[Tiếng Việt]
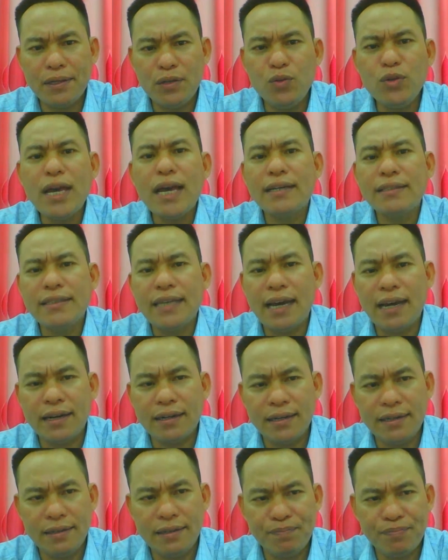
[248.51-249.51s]
núi an
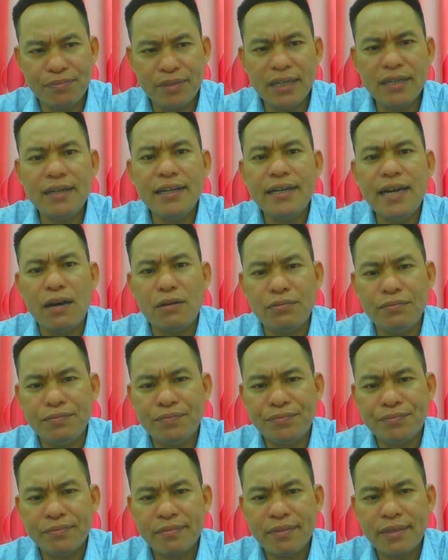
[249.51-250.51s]
giang đó nó hơi
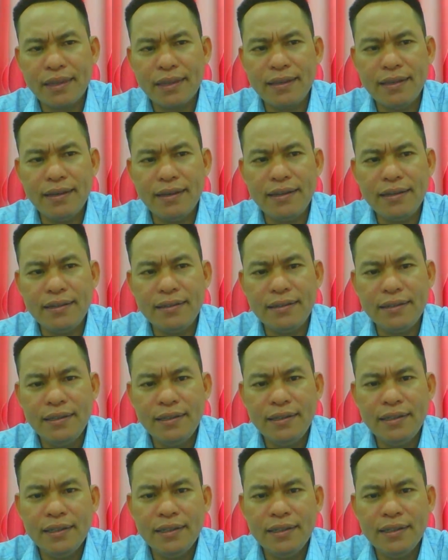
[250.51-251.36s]
đông đấy